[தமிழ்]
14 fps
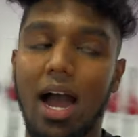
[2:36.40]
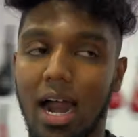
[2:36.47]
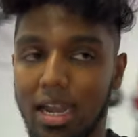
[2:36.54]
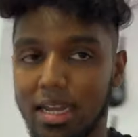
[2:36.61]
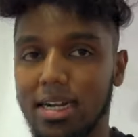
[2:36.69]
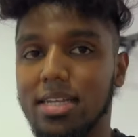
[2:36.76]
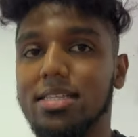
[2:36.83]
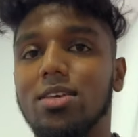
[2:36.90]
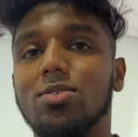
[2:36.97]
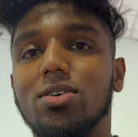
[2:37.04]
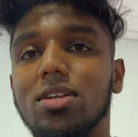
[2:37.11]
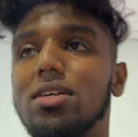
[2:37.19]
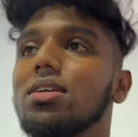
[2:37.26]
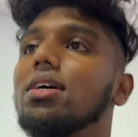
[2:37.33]
ஆளுக்கிட்ட செய்ய
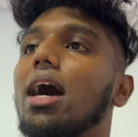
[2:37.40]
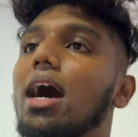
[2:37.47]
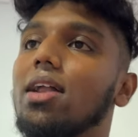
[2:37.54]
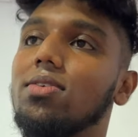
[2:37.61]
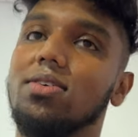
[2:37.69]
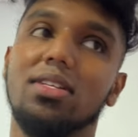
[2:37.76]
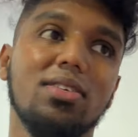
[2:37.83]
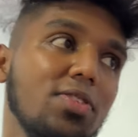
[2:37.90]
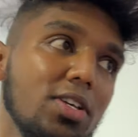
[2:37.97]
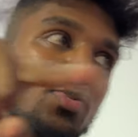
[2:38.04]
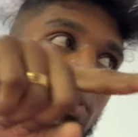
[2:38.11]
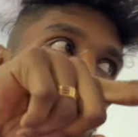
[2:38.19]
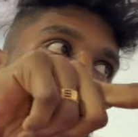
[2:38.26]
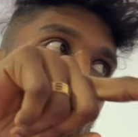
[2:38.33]
சொல்லி ஆள் வந்து ஃபிக்ஸ்
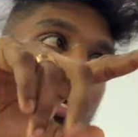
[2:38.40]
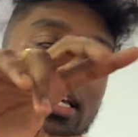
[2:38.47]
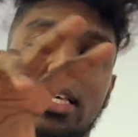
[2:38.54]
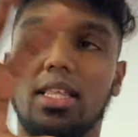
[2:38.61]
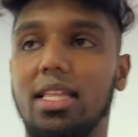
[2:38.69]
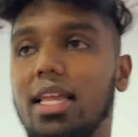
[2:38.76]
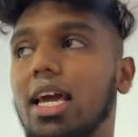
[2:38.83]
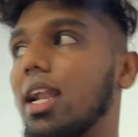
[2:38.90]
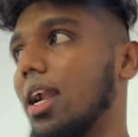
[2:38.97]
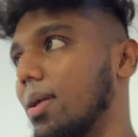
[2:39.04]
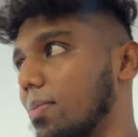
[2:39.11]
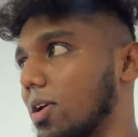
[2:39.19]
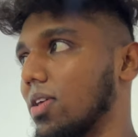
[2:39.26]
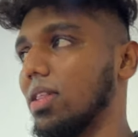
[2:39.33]
பண்ணாங்க இது இந்த கண்ணாடி
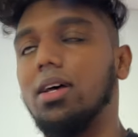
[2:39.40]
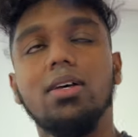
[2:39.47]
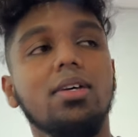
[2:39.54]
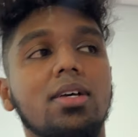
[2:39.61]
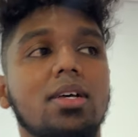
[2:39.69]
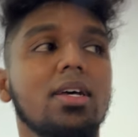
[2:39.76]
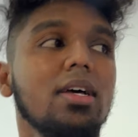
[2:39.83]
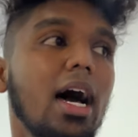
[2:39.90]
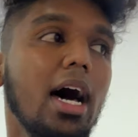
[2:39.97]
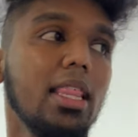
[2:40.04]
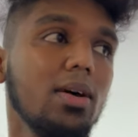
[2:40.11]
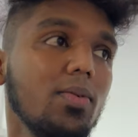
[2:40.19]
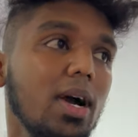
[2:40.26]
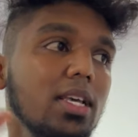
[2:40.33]
மட்டும்தான்
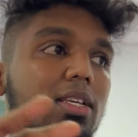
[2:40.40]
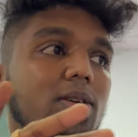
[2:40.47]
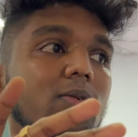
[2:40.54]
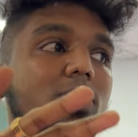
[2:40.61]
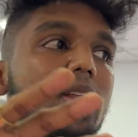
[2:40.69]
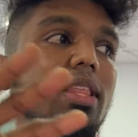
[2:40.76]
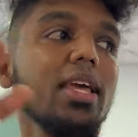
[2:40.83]
அதர்வைஸ் இங்கே உள்ளது